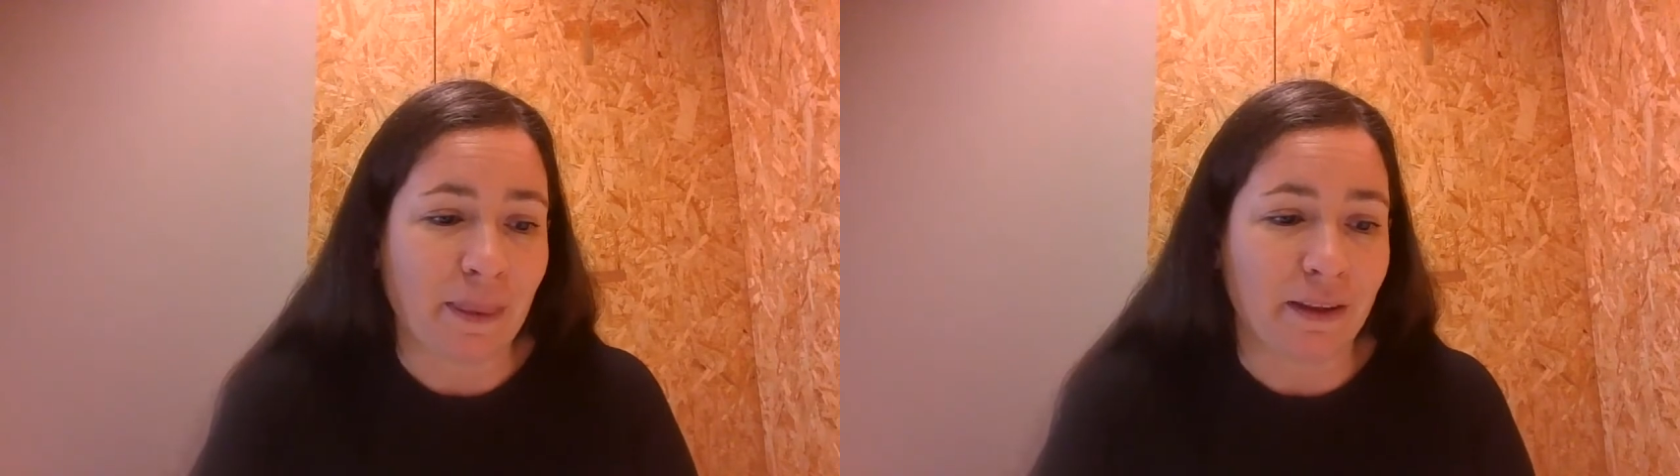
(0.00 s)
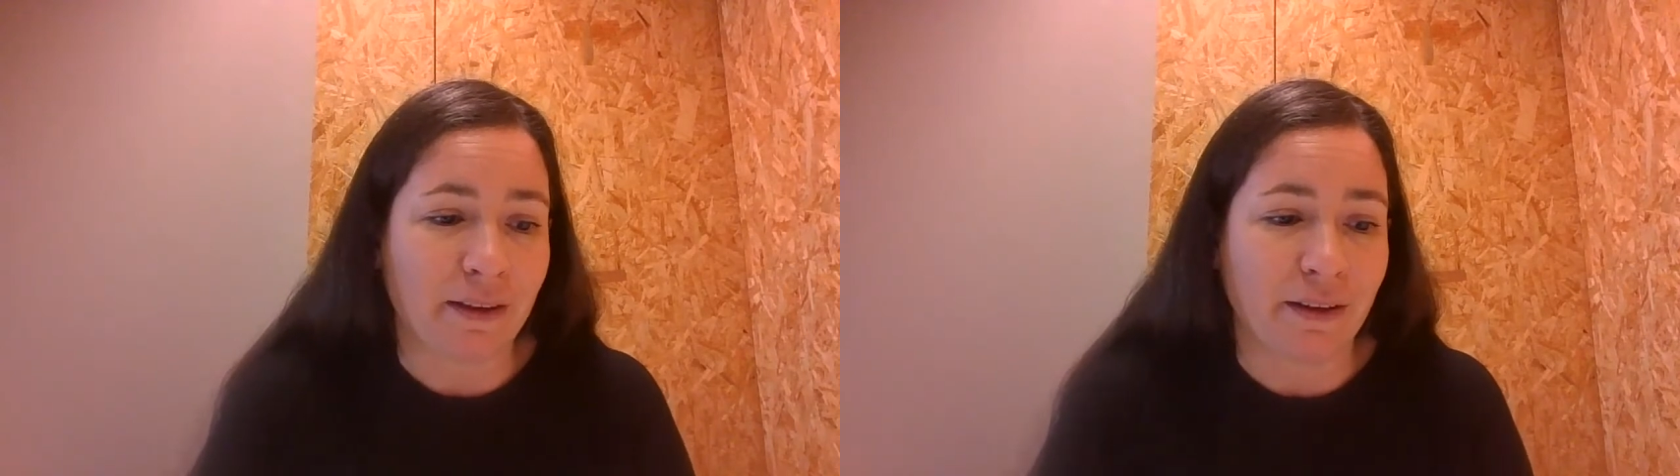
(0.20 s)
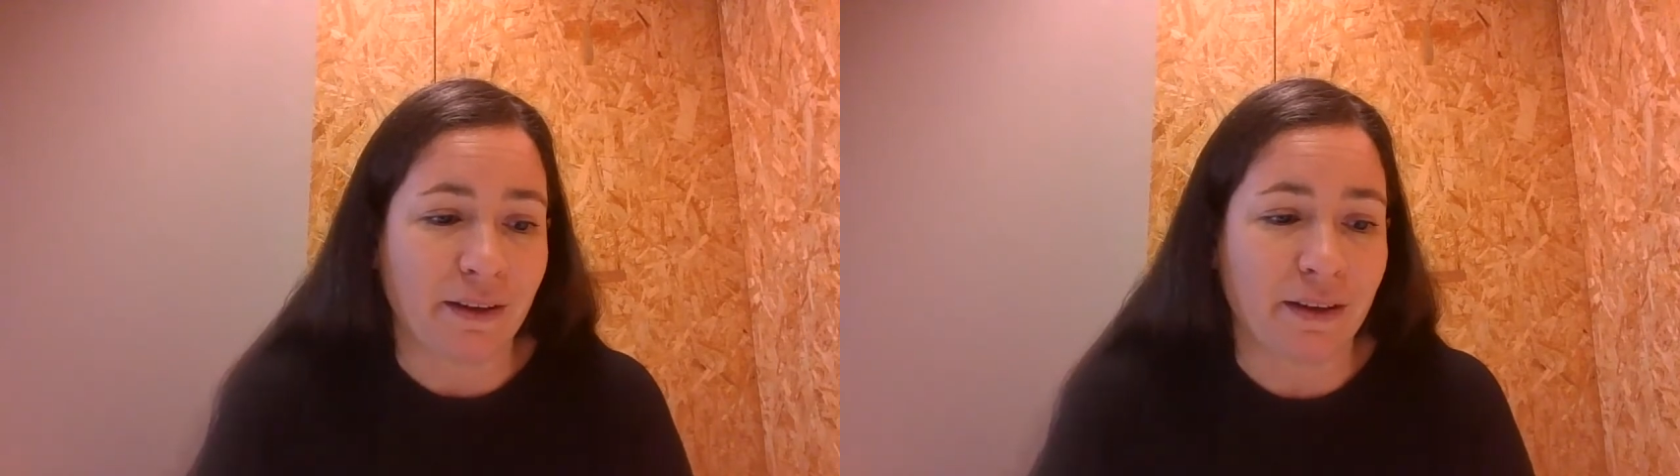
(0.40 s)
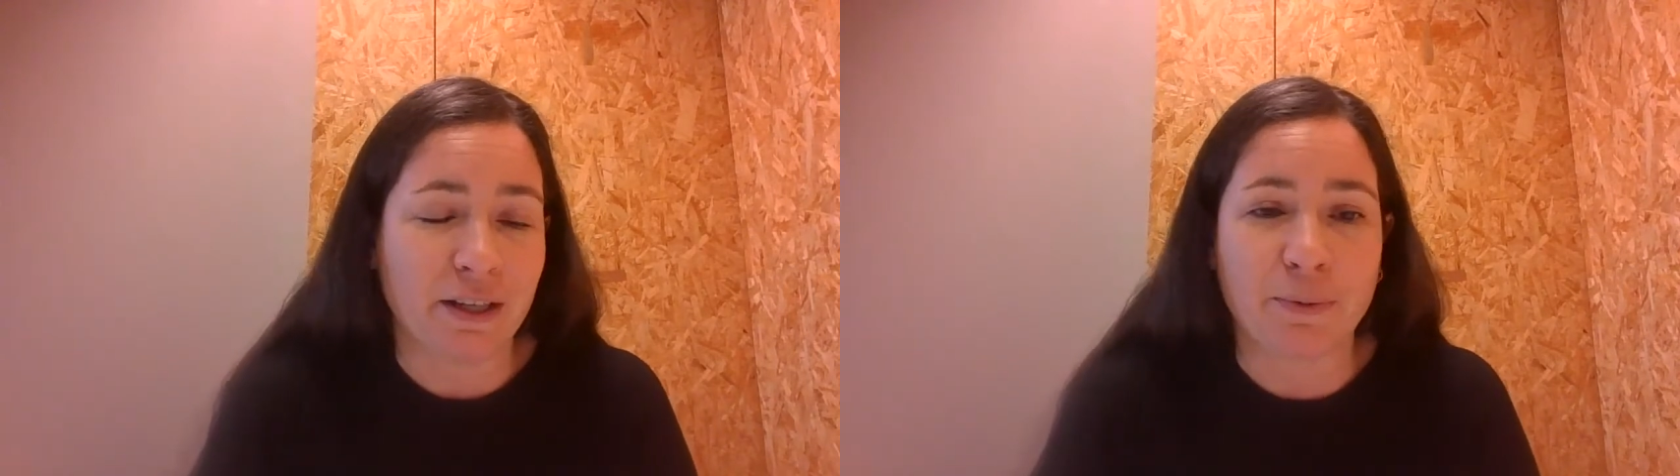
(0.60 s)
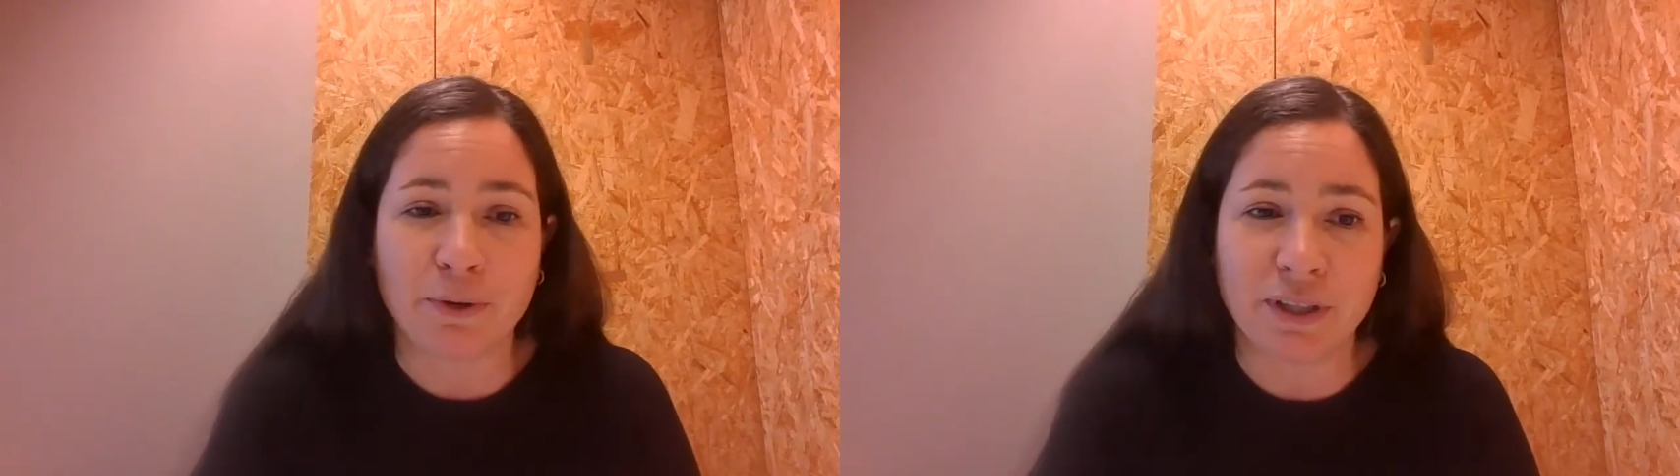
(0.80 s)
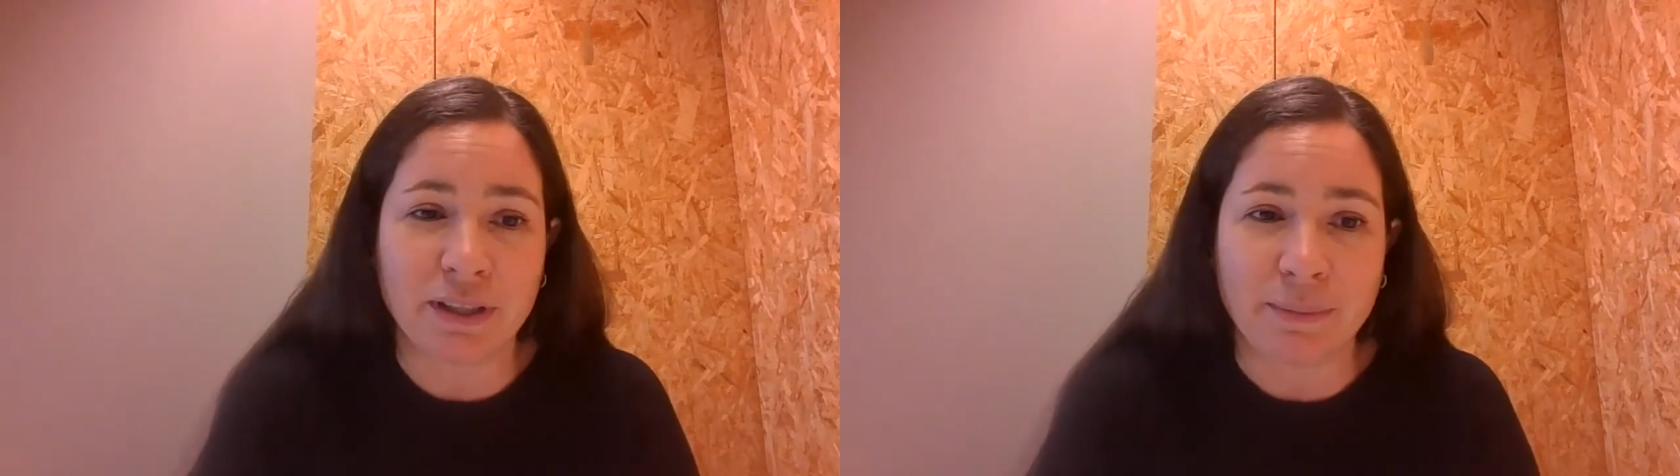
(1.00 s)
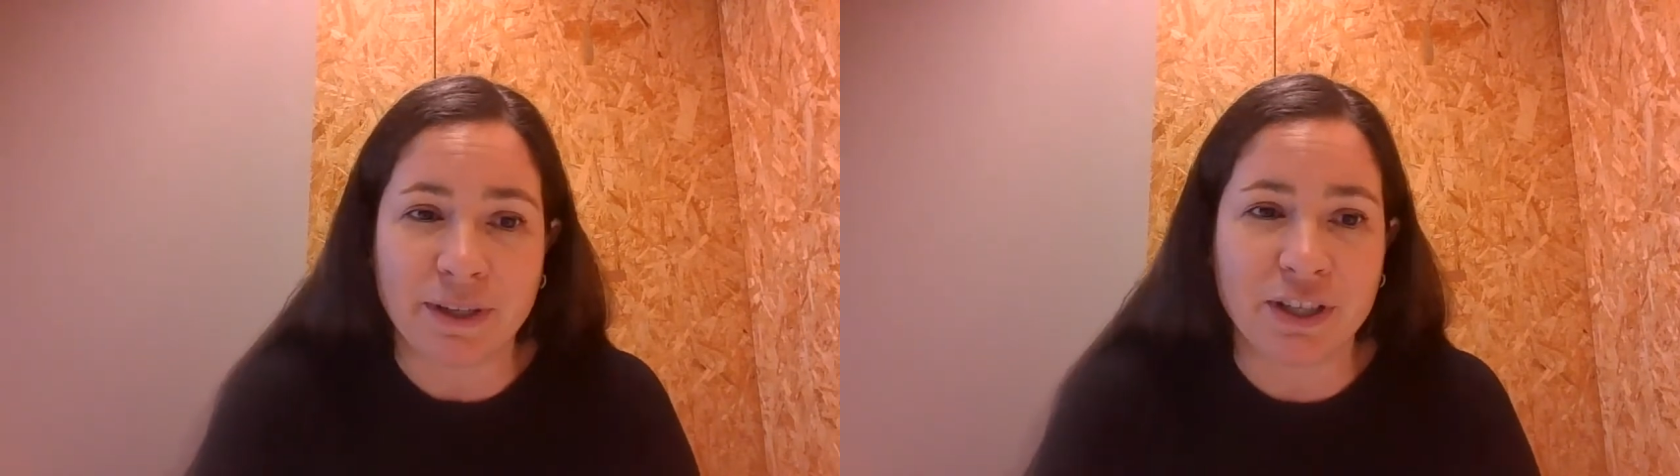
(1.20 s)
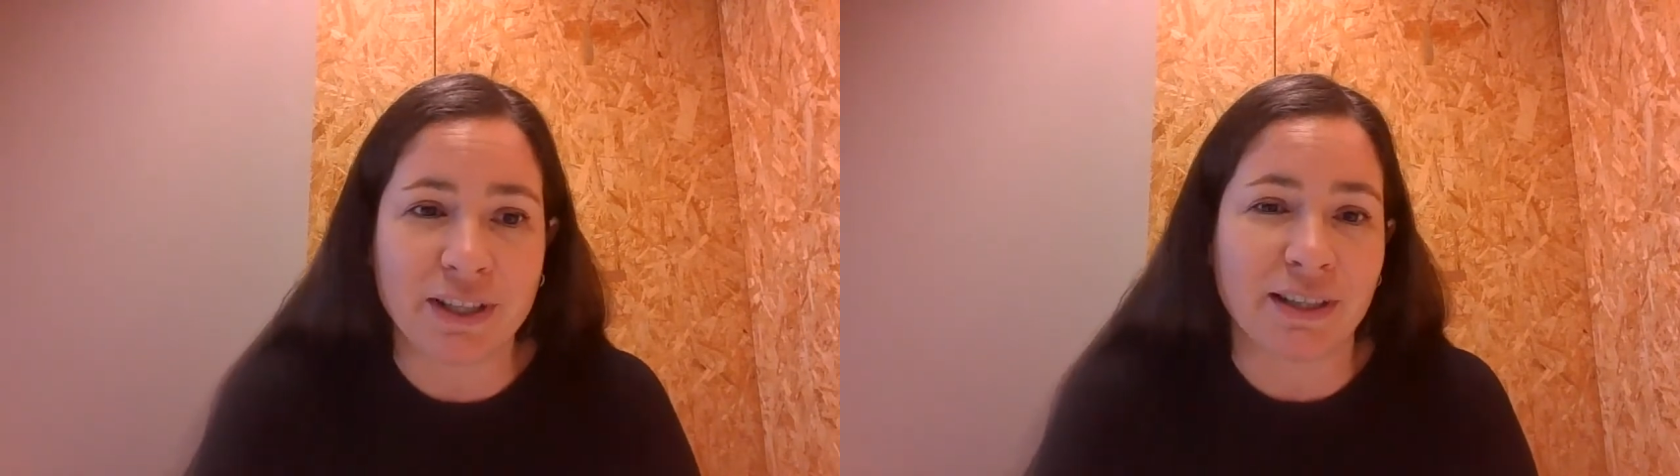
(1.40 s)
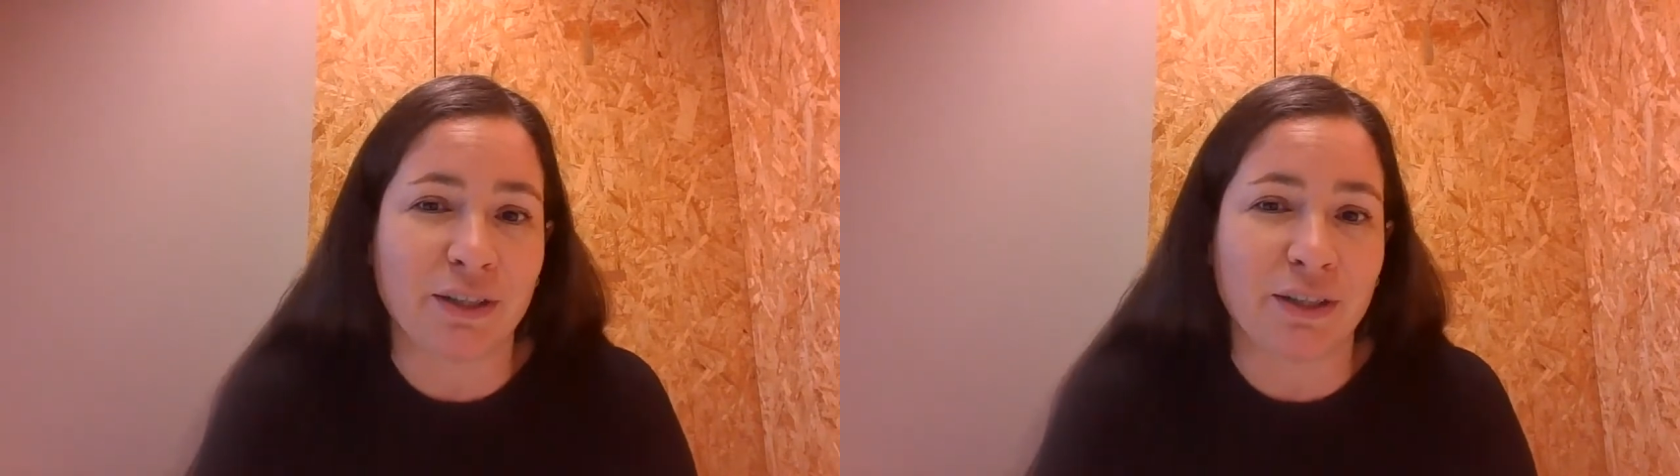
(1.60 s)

eh, risposte d'emergenza di